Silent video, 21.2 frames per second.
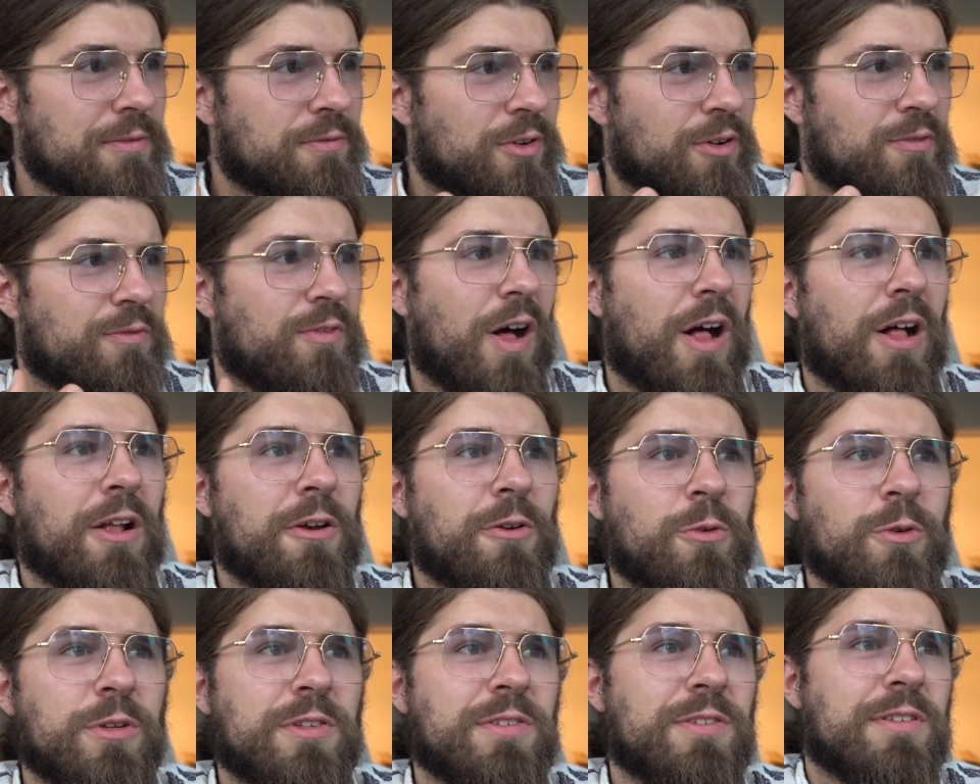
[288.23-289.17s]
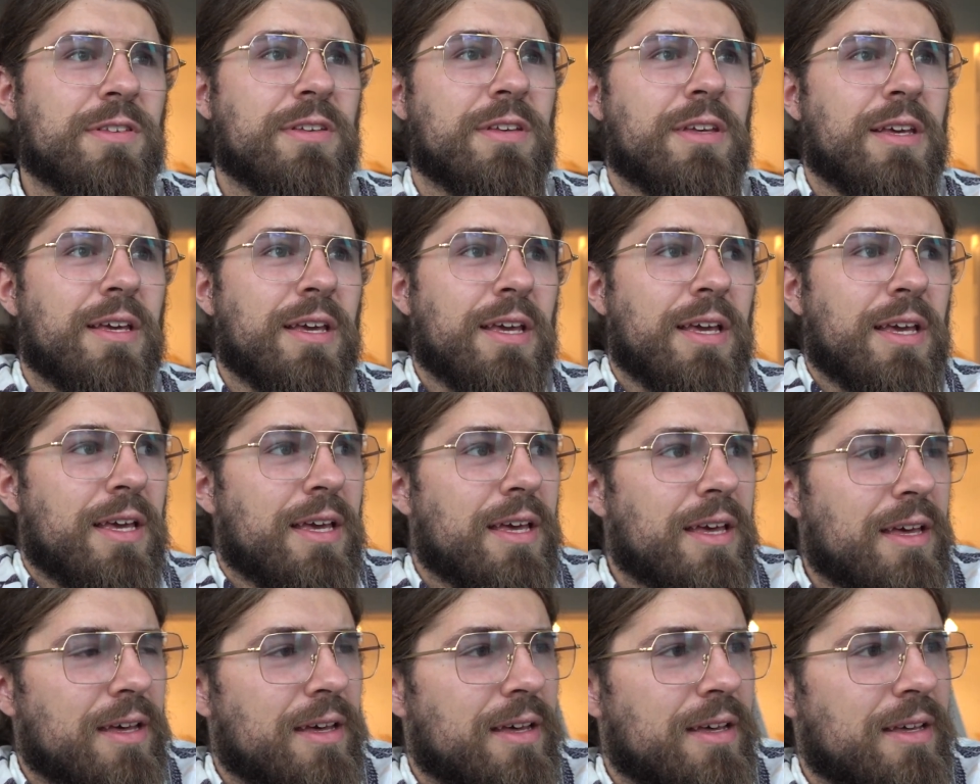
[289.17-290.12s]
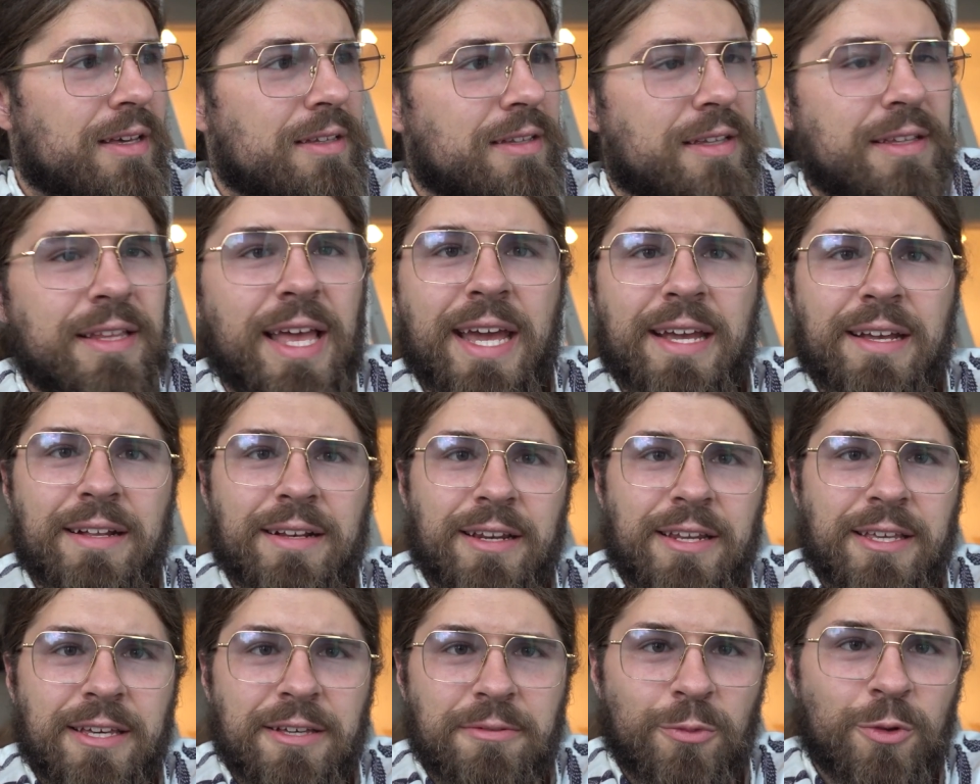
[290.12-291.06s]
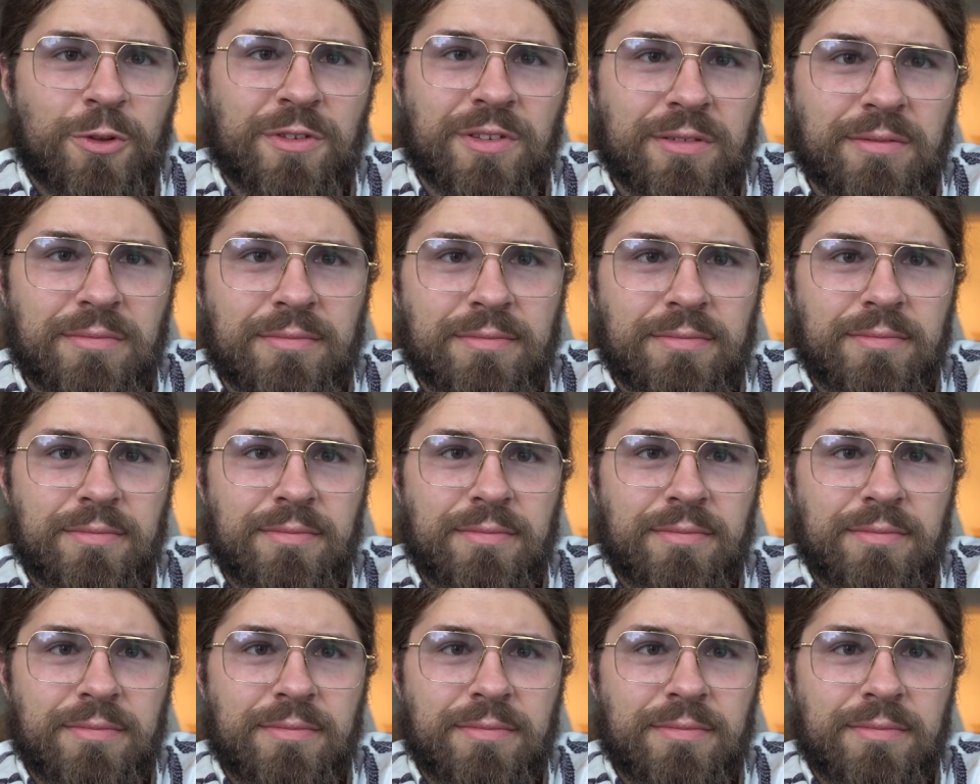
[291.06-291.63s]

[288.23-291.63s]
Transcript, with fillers: verwahrlost äh, in den Ecken liegen müssen?